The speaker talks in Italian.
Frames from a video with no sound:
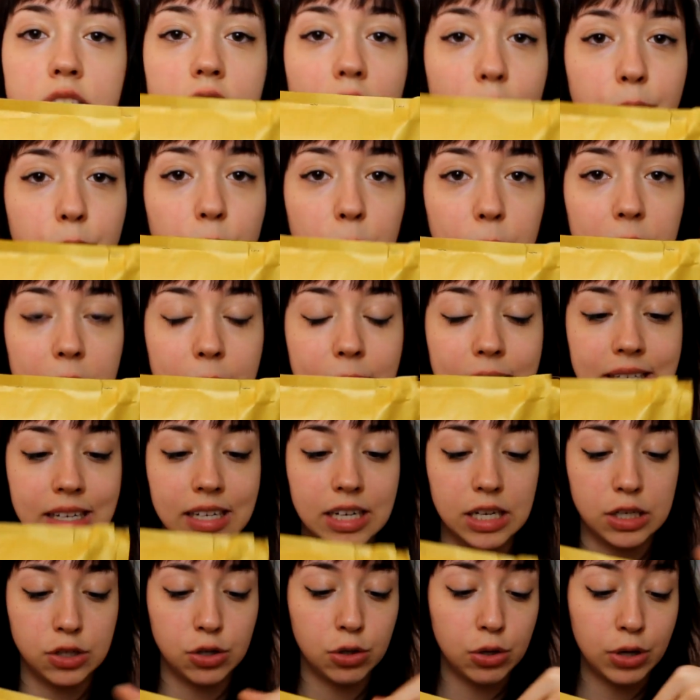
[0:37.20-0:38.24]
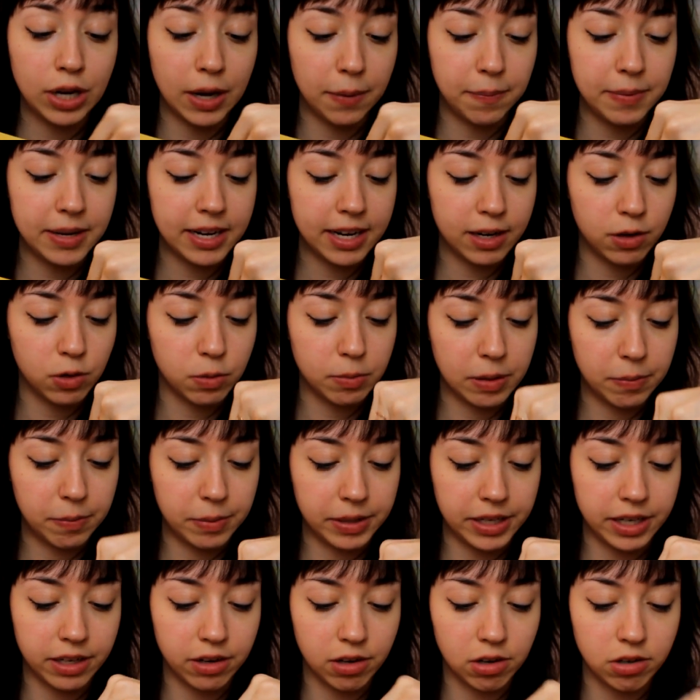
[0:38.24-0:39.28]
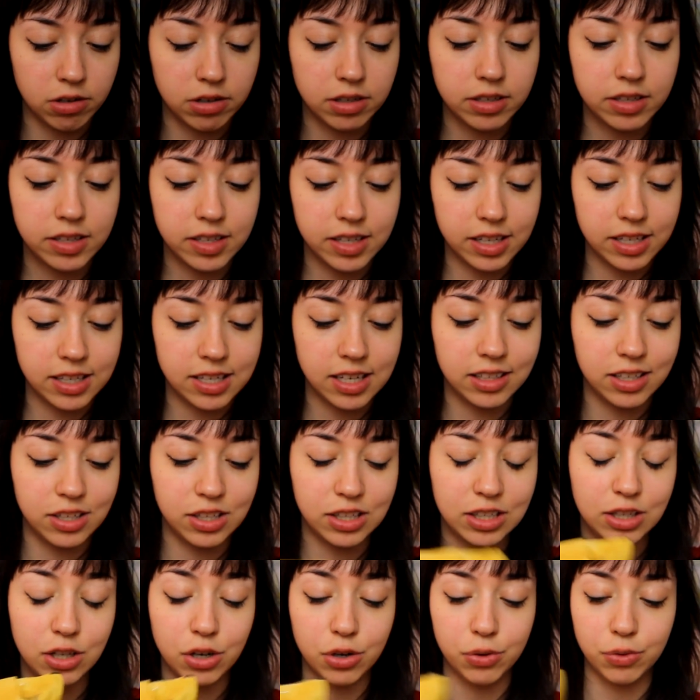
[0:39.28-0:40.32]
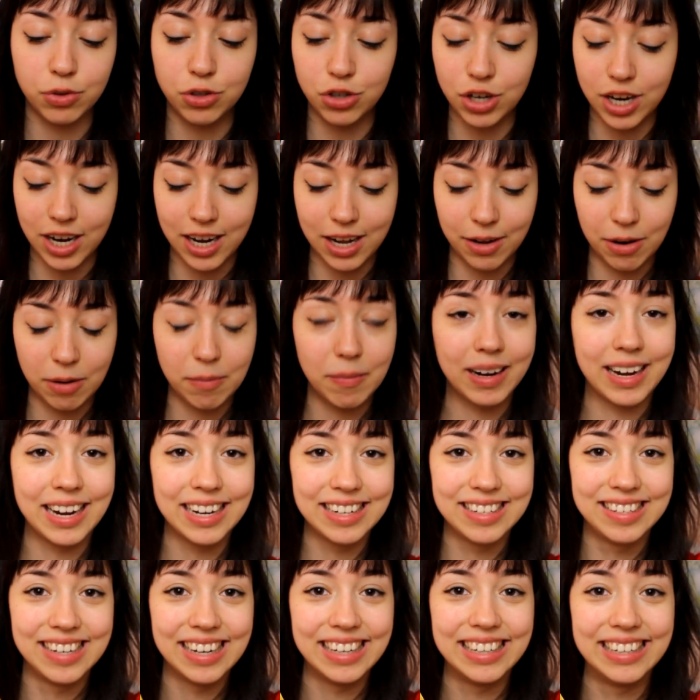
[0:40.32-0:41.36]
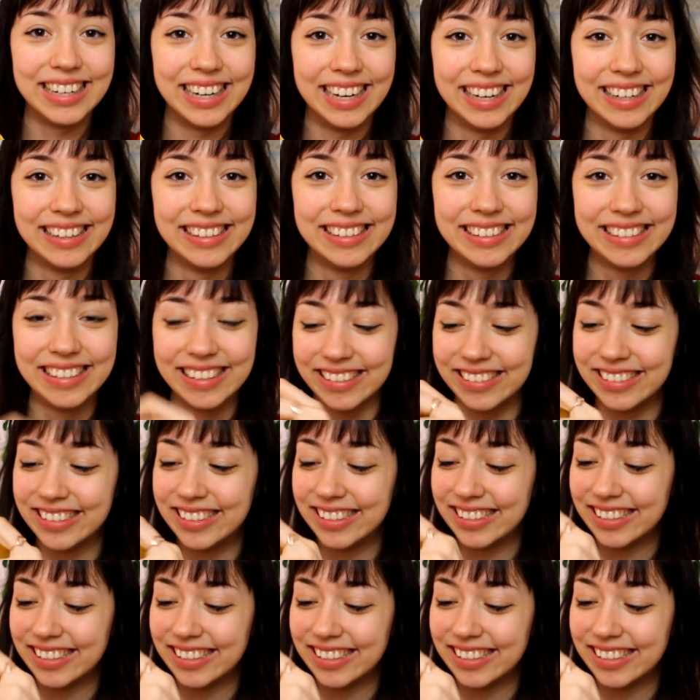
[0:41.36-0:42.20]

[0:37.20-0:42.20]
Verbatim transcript: Ora il problema sarà solo capire come aprirlo, senza distruggere la roba che c'è dentro.